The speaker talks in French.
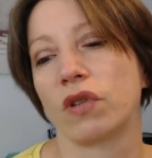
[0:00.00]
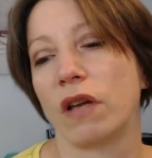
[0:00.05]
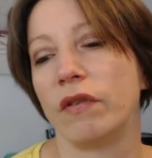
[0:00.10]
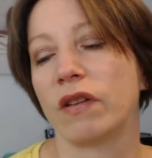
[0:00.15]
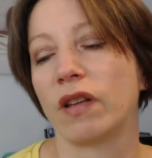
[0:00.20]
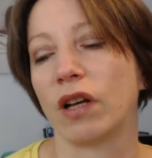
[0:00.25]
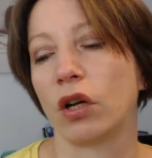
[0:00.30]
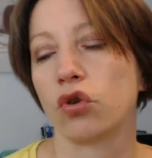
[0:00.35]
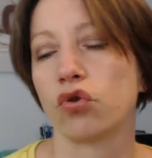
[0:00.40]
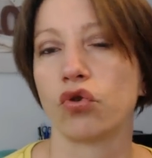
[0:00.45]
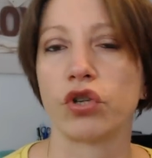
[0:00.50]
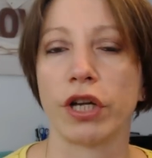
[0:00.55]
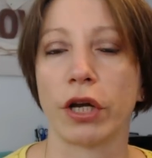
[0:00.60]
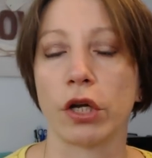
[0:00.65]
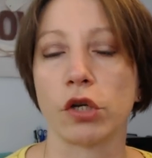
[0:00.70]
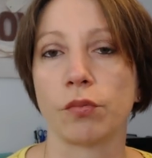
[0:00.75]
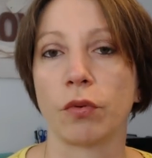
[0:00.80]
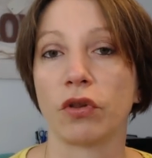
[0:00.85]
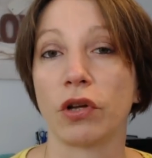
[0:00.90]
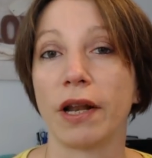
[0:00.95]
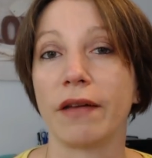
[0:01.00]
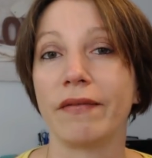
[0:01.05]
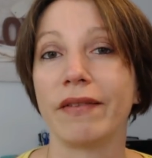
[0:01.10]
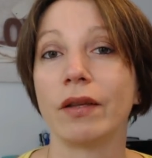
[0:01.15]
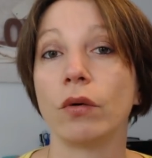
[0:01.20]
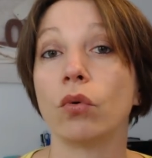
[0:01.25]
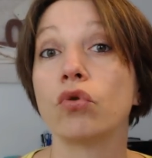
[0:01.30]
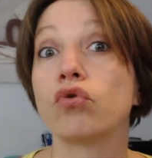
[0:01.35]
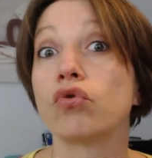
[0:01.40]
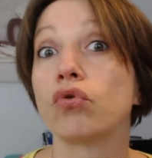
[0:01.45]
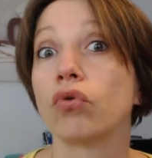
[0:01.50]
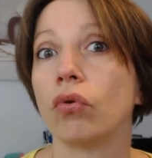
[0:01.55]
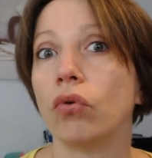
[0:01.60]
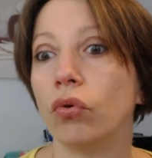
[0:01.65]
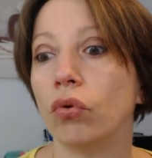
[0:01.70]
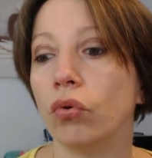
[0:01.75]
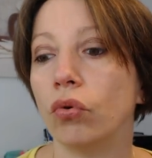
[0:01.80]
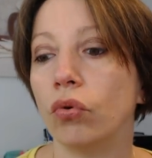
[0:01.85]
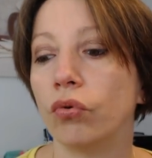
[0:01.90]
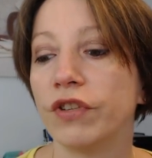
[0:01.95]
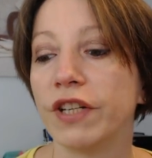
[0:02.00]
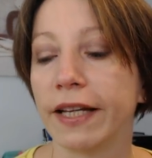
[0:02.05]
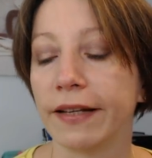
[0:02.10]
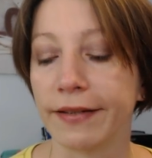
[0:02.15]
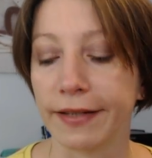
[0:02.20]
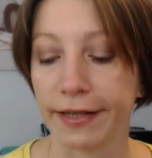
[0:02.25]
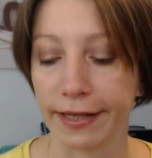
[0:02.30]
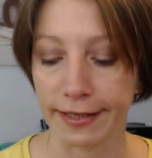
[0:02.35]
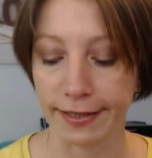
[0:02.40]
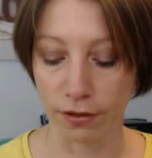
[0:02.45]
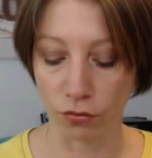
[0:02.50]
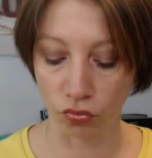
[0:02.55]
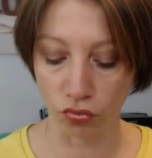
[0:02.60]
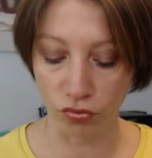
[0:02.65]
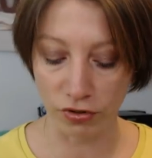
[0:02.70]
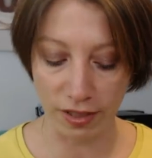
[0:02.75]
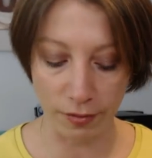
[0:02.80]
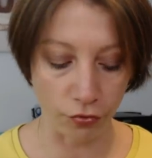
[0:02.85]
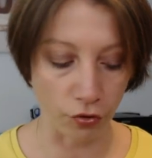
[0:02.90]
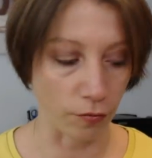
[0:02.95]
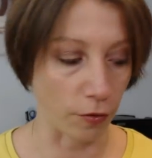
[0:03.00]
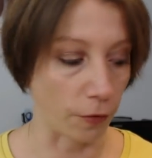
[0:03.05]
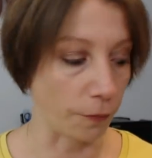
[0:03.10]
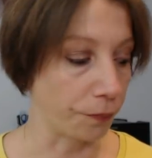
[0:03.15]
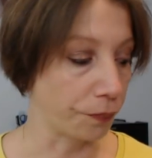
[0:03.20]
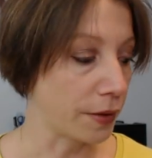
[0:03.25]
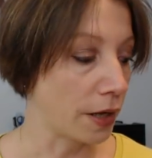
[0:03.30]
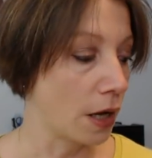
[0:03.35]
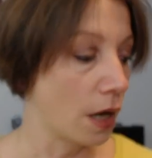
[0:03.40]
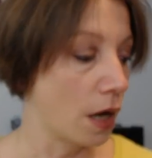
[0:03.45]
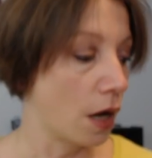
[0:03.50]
Ça évitera que je cherche pendant la vidéo sur le ticket de caisse, tout simplement.